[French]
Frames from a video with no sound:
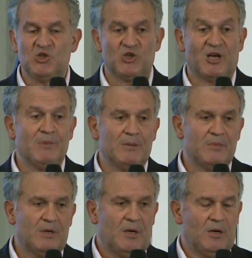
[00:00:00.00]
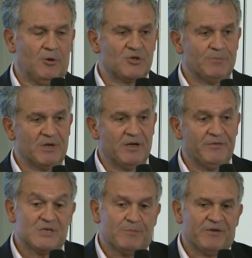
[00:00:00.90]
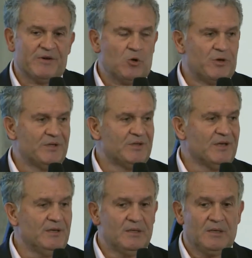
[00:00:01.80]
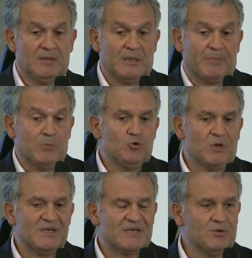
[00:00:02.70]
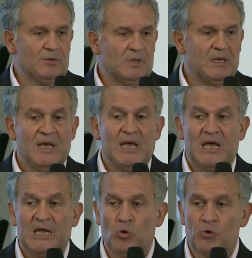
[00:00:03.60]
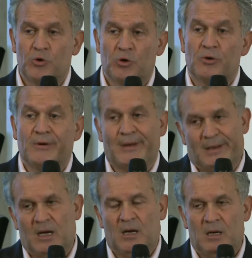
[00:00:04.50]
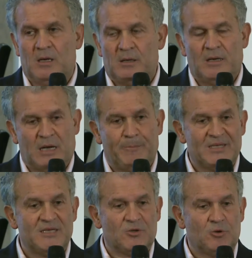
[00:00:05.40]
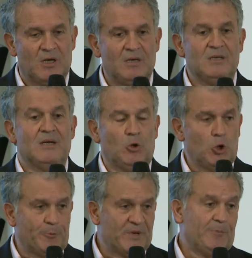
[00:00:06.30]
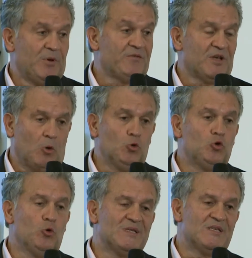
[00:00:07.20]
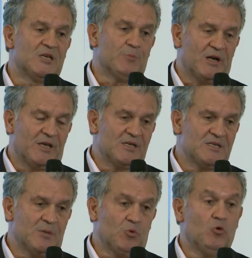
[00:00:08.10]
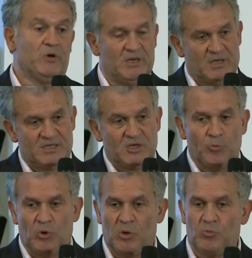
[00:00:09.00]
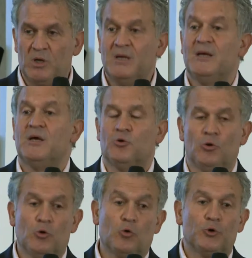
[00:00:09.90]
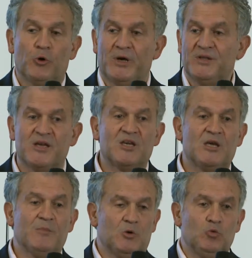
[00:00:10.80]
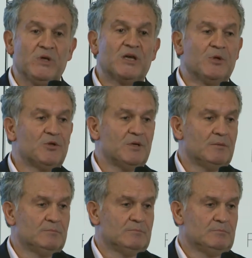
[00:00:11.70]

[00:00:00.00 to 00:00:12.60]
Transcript: qui gèrent elles-mêmes leur CPF, c'est pas vraiment leur intérêt, il n'y a pas de mutualisation. Et donc, euh, à partir de là, l'OPCA préviendra automatiquement la Caisse des dépôts et ainsi que Pôle emploi que le compteur a été incrémenté ou décrémenté.